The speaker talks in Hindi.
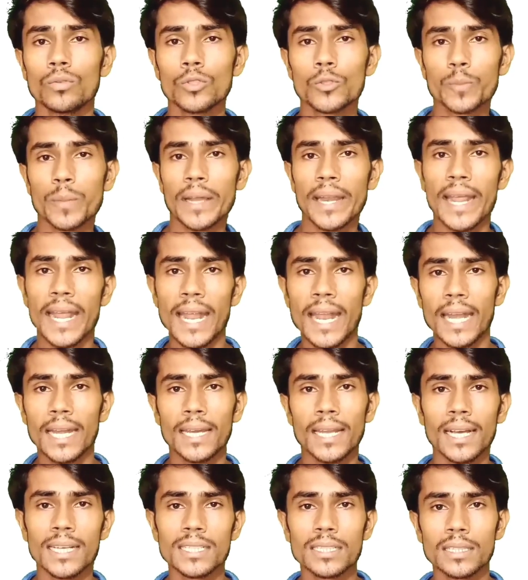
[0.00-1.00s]
उस पर
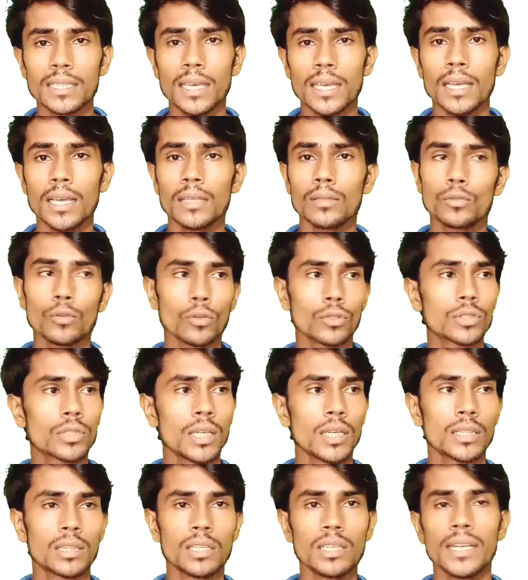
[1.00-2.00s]
ऐड लगा सकते हैं दो
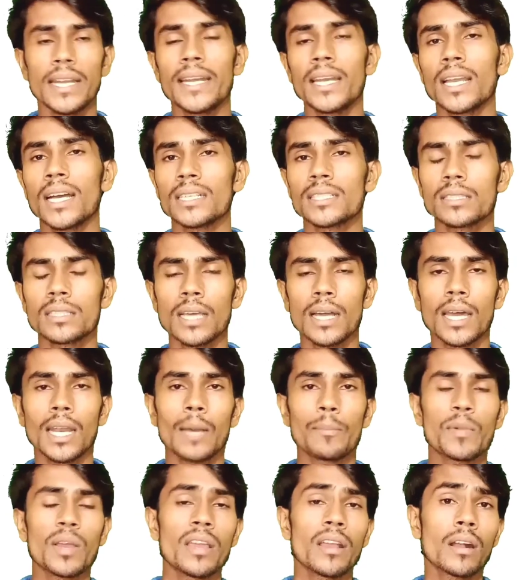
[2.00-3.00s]
से तीन ऐड लगा सकते हैं
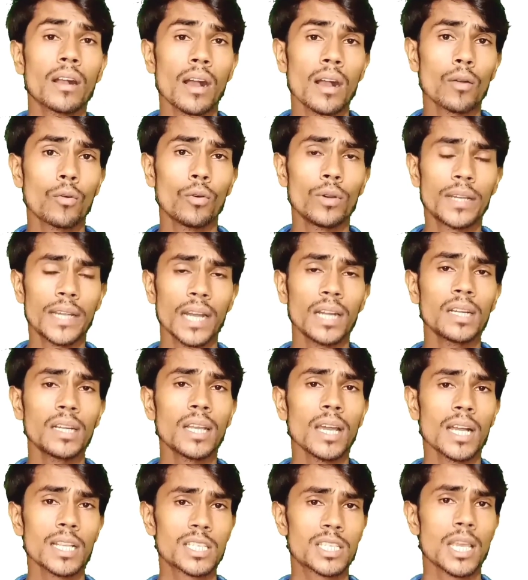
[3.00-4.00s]
अगर आपके का
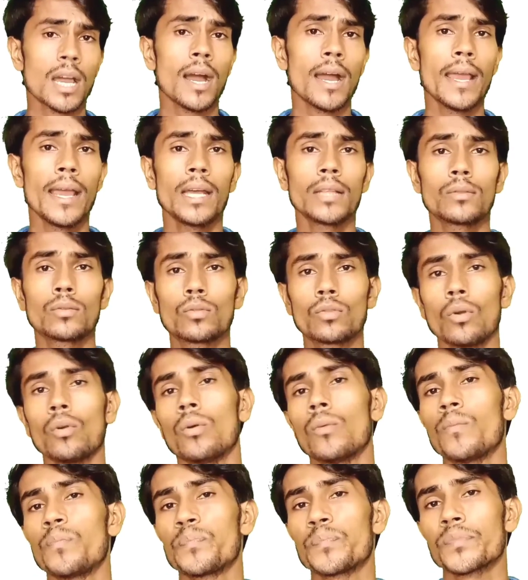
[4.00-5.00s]
कंटेंट अच्छा है
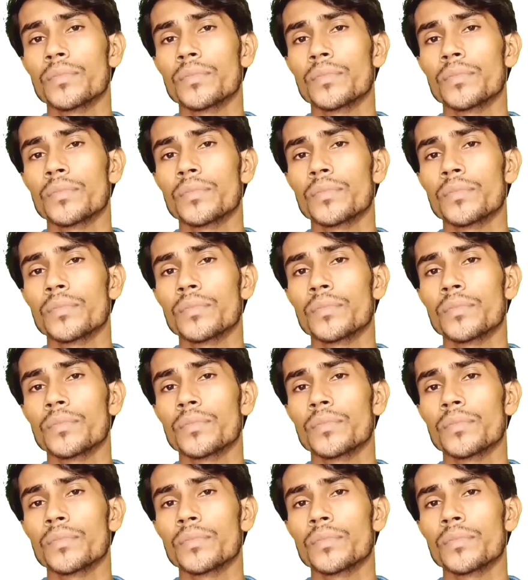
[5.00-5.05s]
तो